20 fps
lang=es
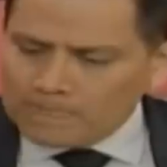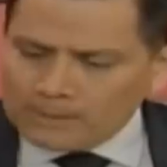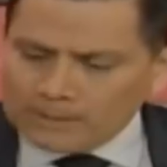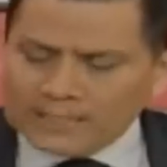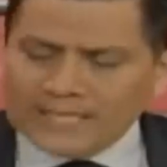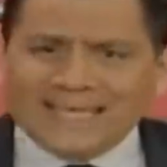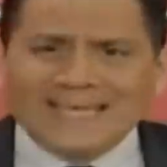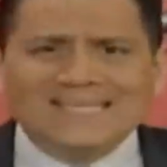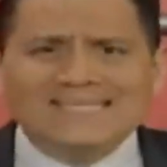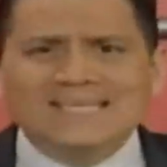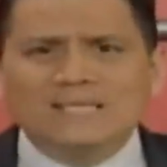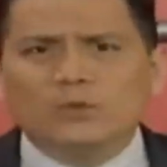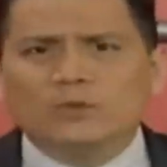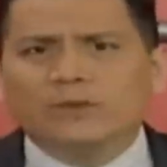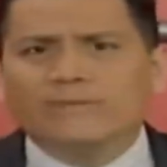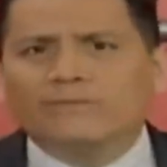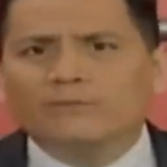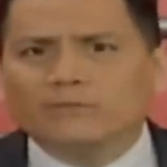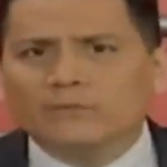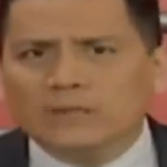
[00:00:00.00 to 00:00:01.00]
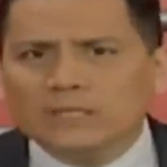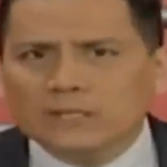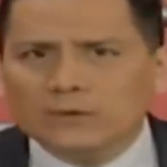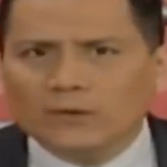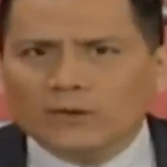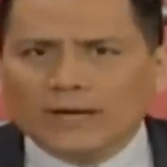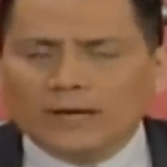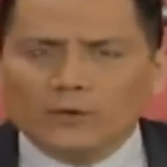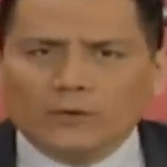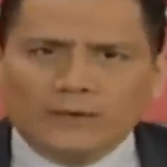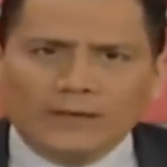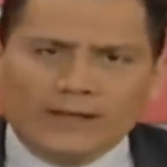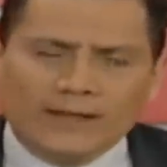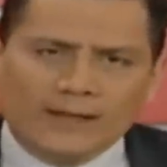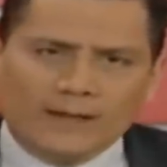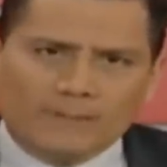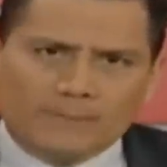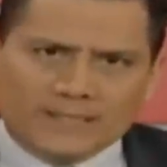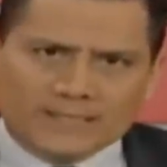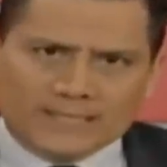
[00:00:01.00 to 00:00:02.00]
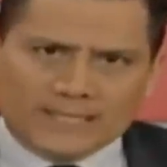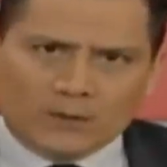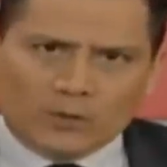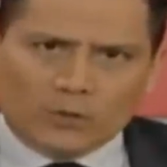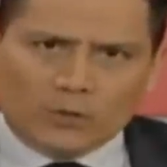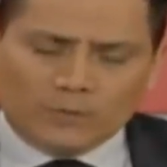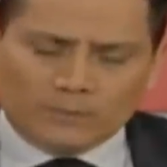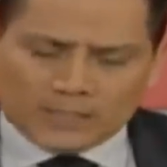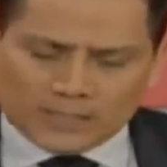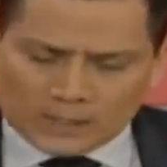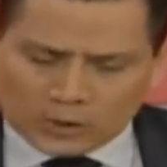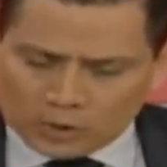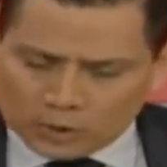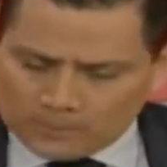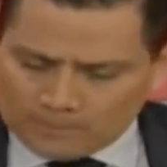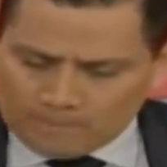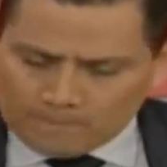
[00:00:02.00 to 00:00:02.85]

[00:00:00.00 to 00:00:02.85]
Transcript: y que ha sido difundido la jornada del pasado domingo.